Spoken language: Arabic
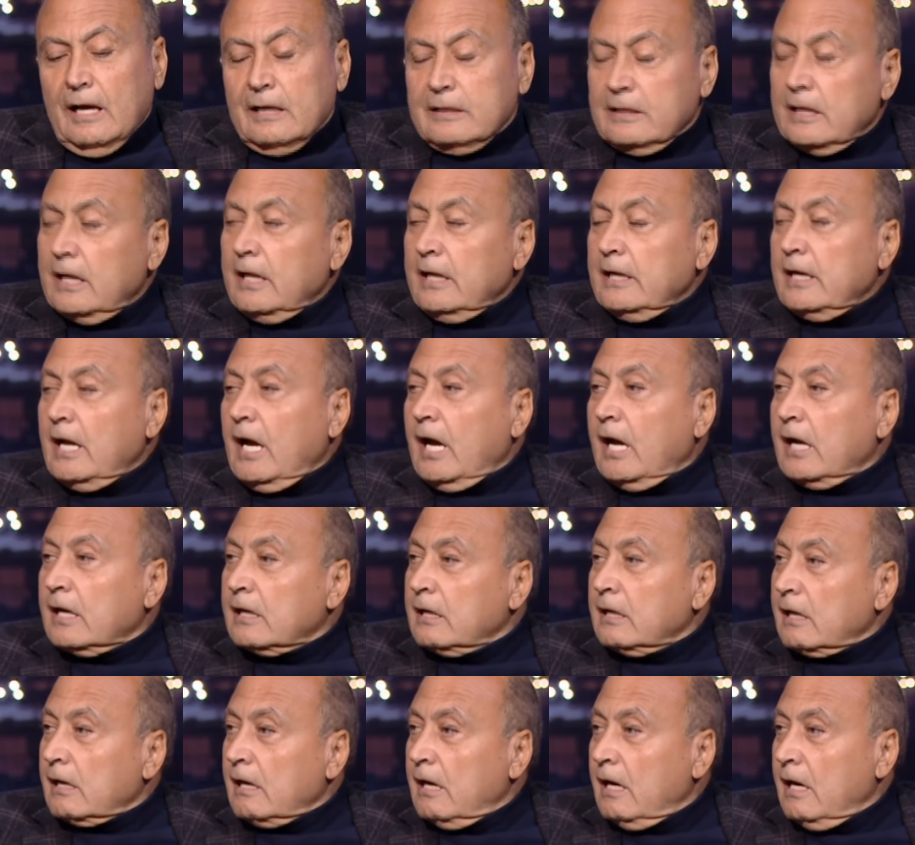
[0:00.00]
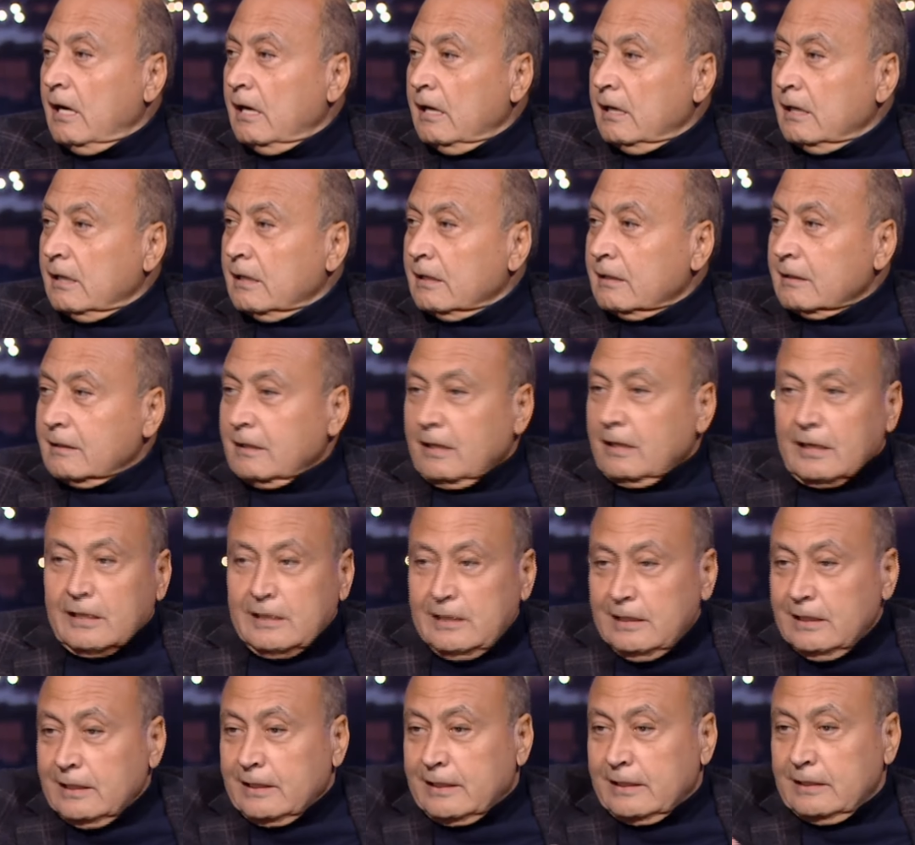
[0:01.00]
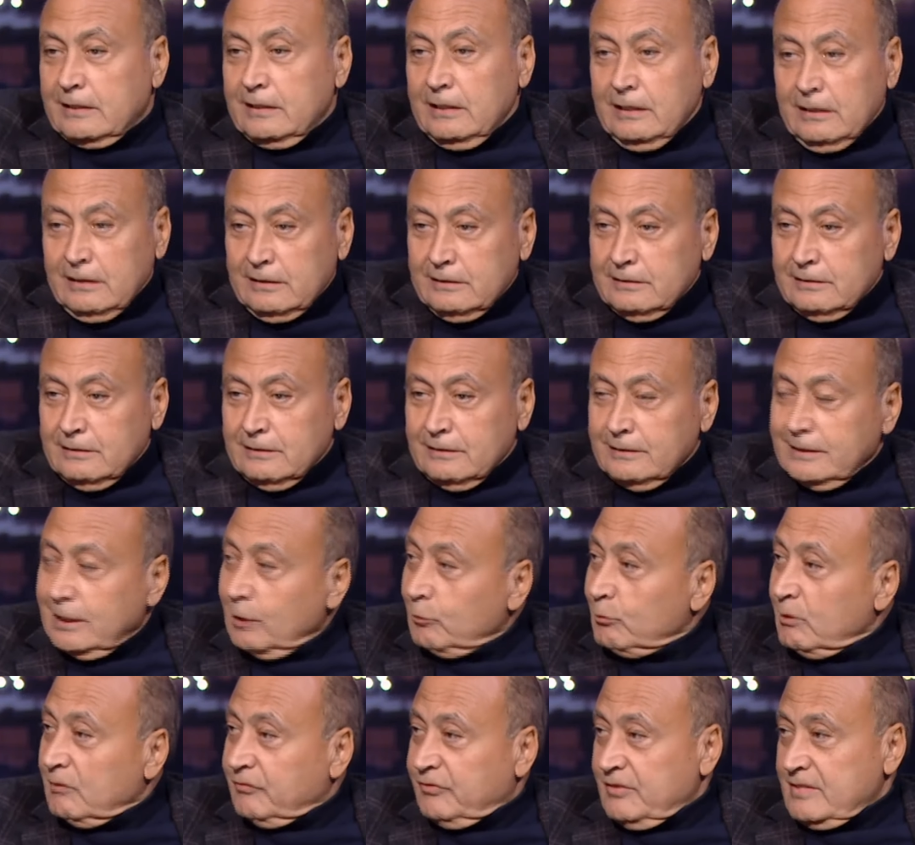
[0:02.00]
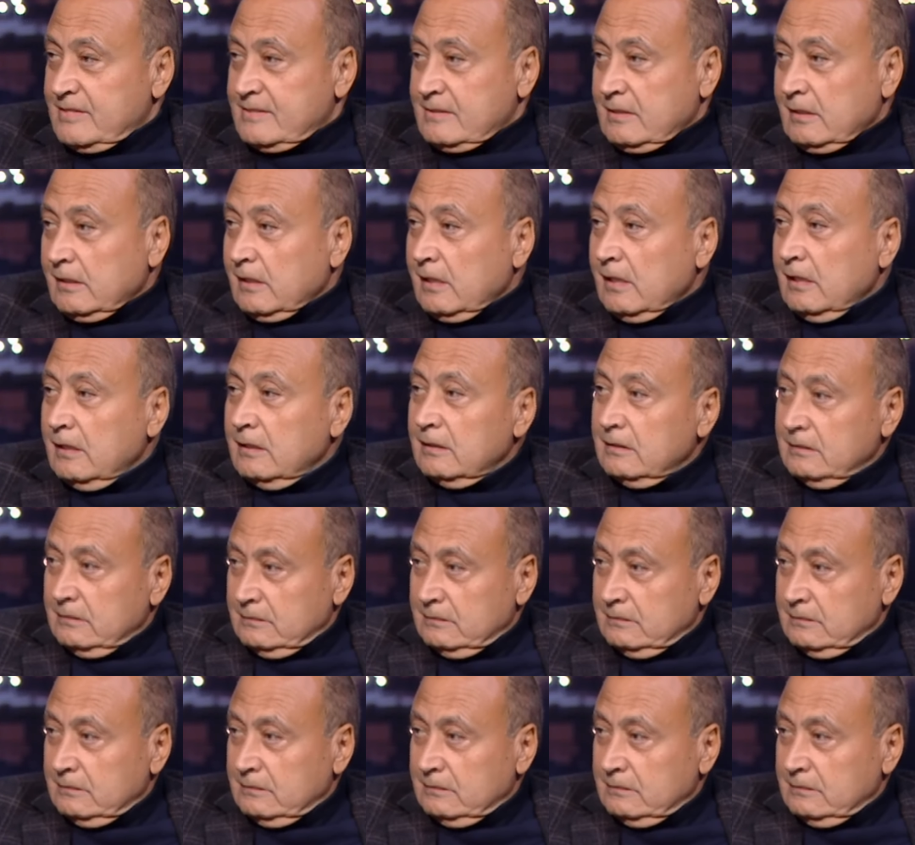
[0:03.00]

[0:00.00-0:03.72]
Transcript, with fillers: ان احنا هنرى كجيل كده دوله فلسطينيه